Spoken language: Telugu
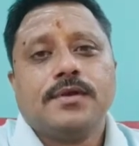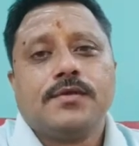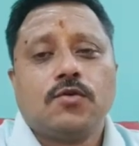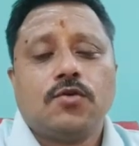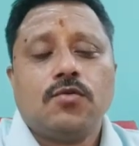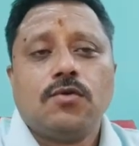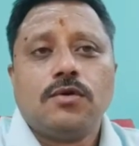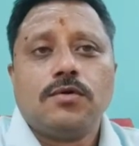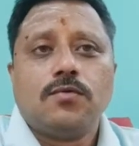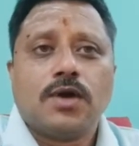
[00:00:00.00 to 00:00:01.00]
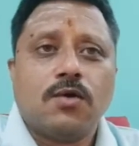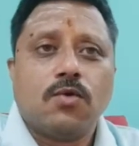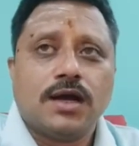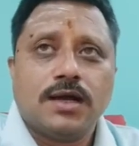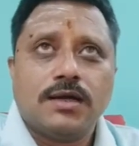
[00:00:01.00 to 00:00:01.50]
సో ఒక
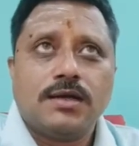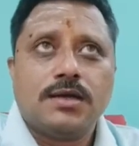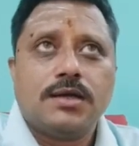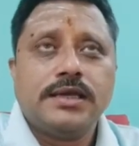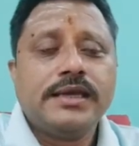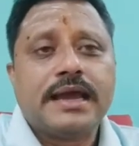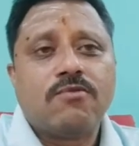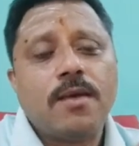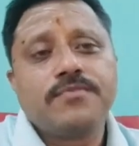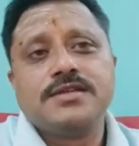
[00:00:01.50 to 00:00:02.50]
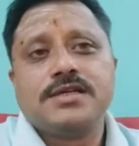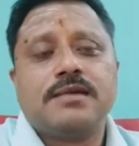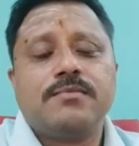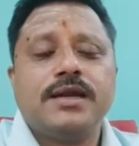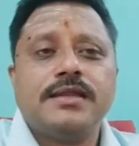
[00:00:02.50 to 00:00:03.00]
ఒక ఈ నవాంశ
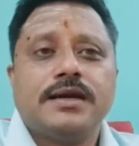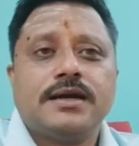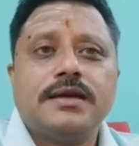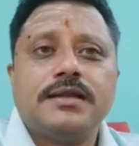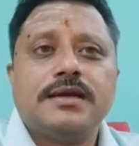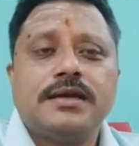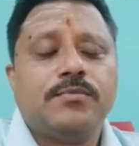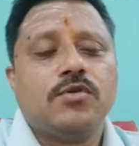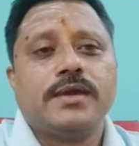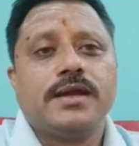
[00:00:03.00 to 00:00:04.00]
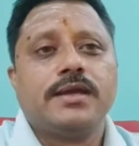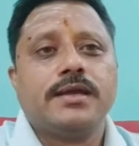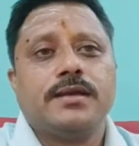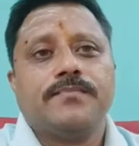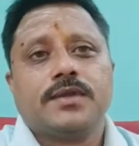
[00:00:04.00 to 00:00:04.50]
చక్రం అనేది ఎట్లాంటిదంటే ఇప్పుడు మనకి
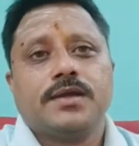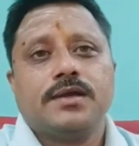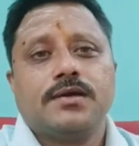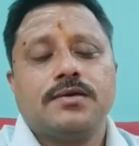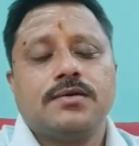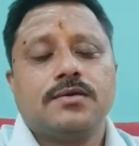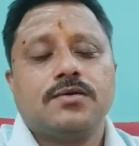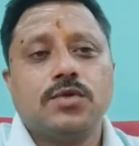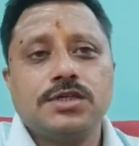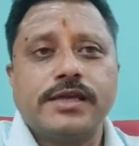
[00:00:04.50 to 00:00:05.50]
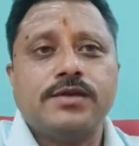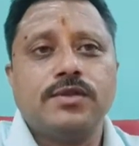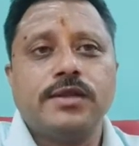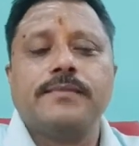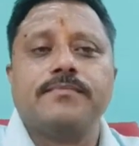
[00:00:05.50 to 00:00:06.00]
కుడి చెయ్యి
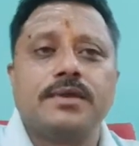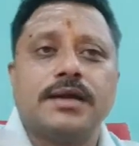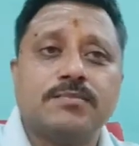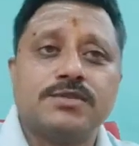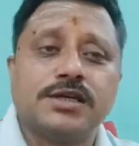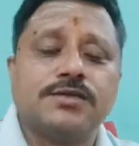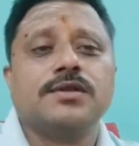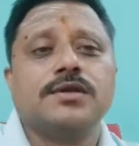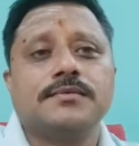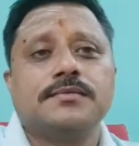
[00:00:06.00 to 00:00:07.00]
ఉంది ఎడమ చెయ్యి ఉంది